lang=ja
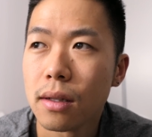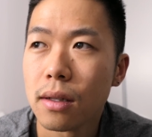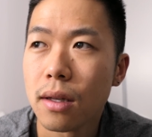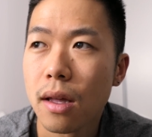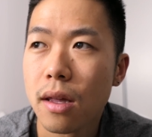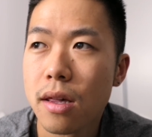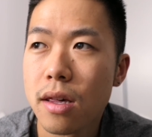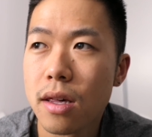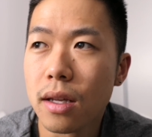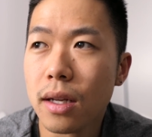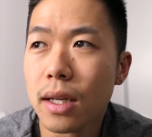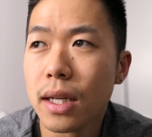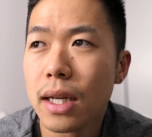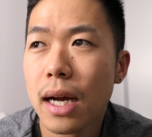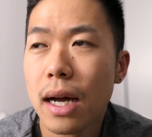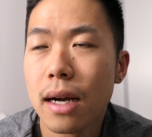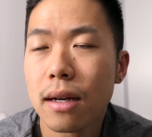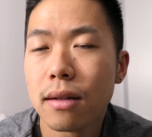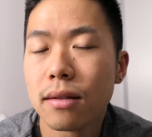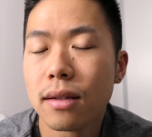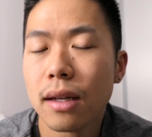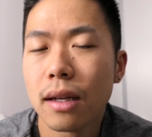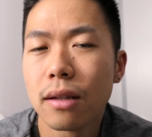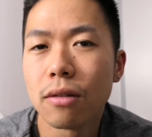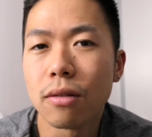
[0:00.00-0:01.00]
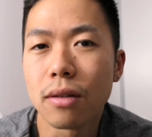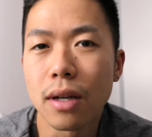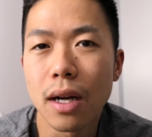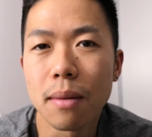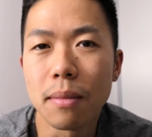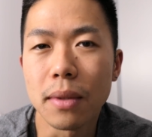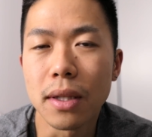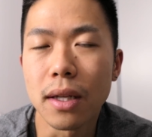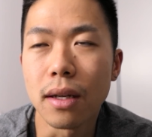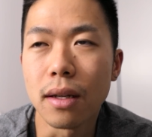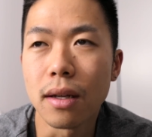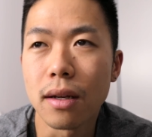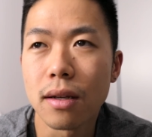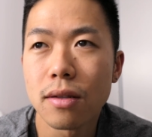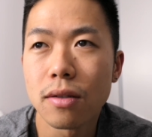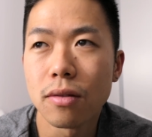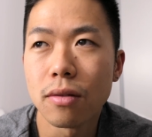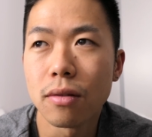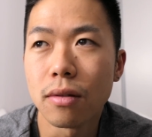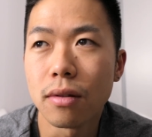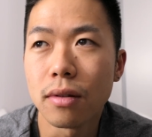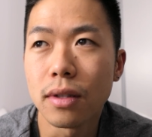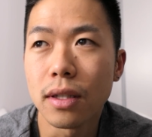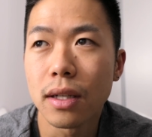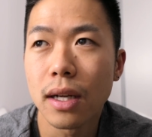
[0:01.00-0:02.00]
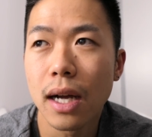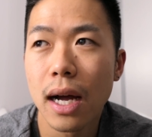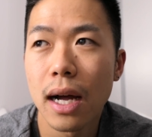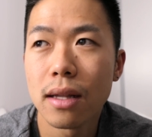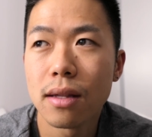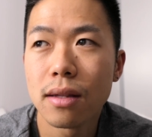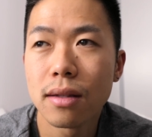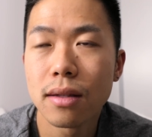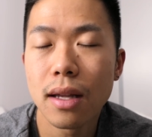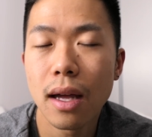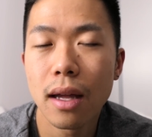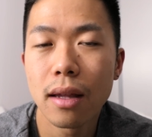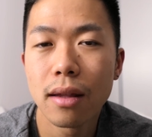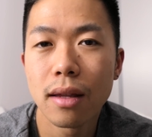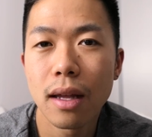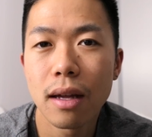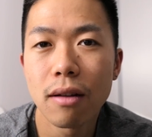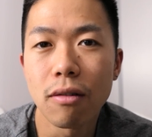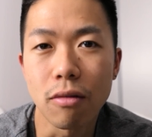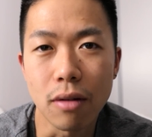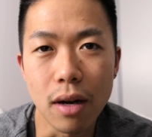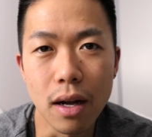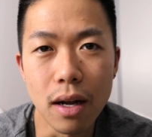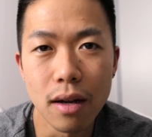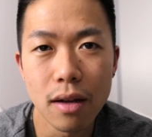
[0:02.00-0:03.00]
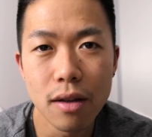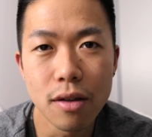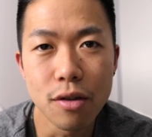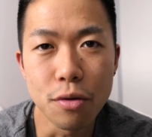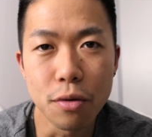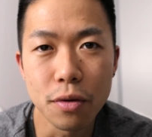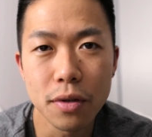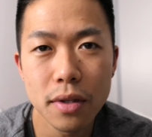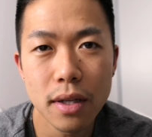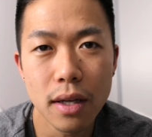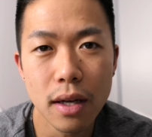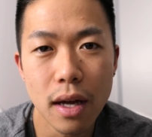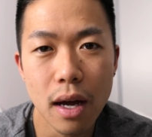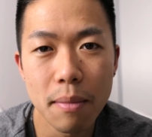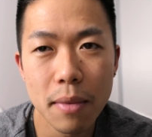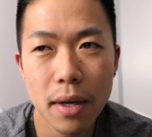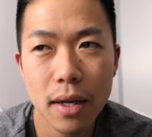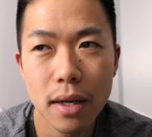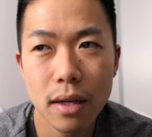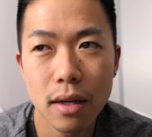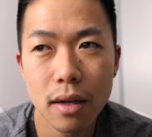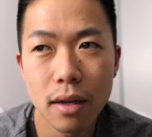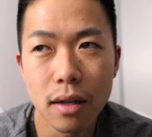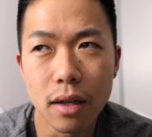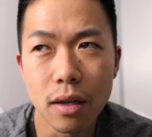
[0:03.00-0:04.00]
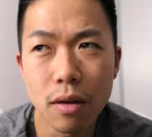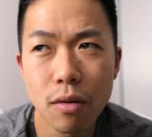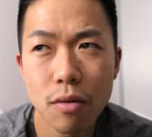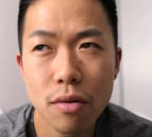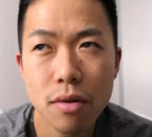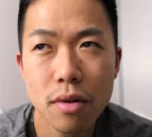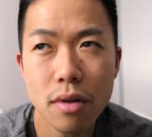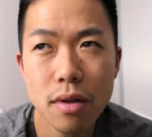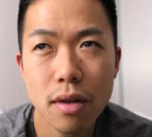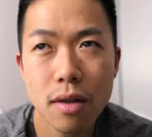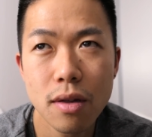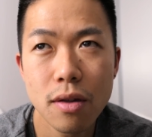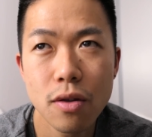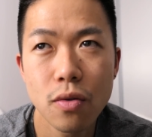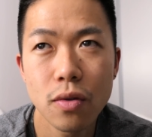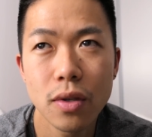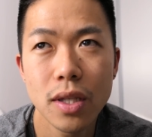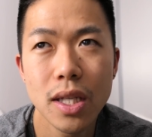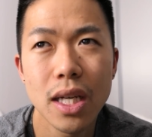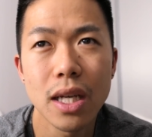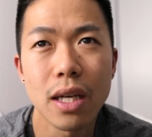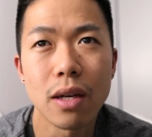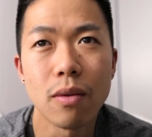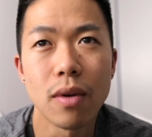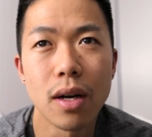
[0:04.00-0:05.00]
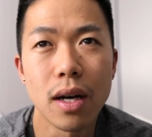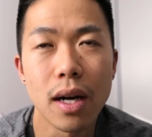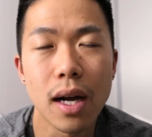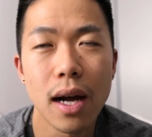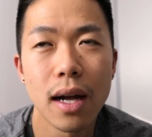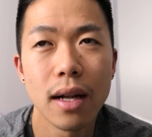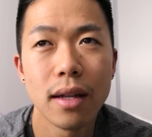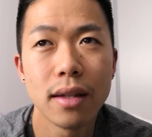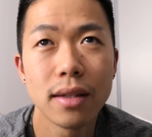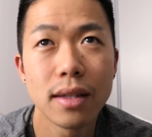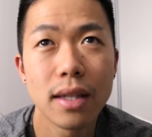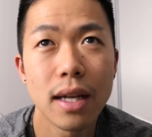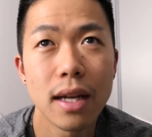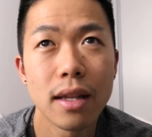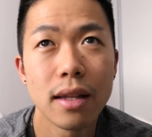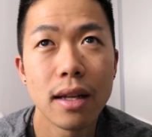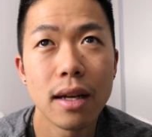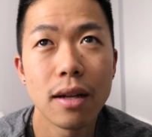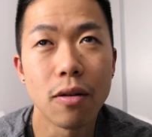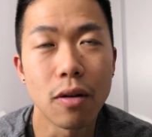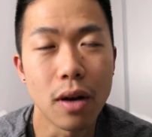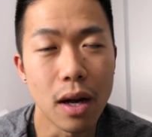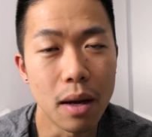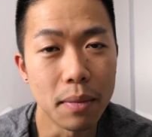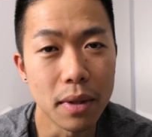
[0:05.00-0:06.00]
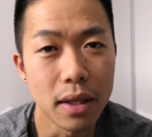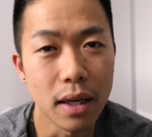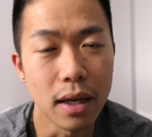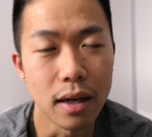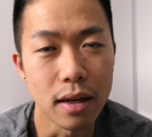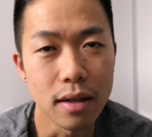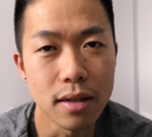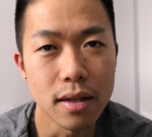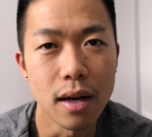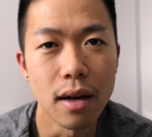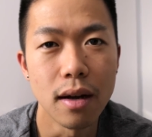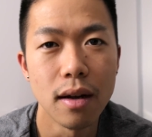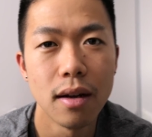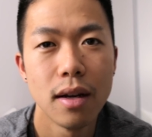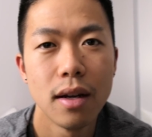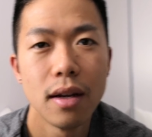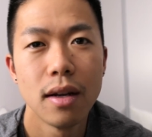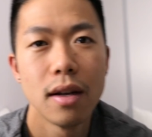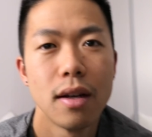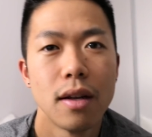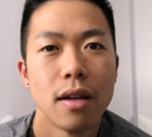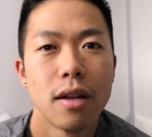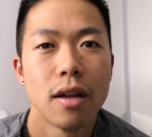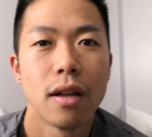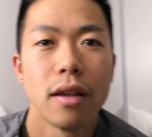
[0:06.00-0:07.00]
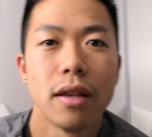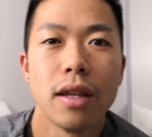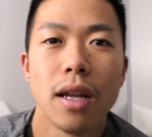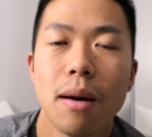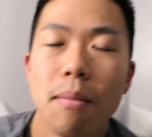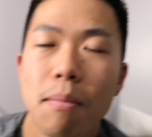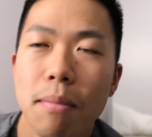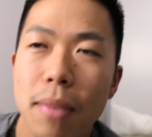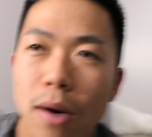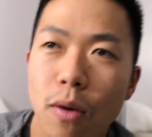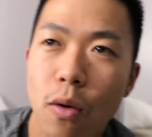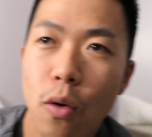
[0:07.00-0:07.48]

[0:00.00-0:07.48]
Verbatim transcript: 尻軽なのかみたいなその簡単なのか女性アメリ日本人女性は簡単なのかみたいなさナンパ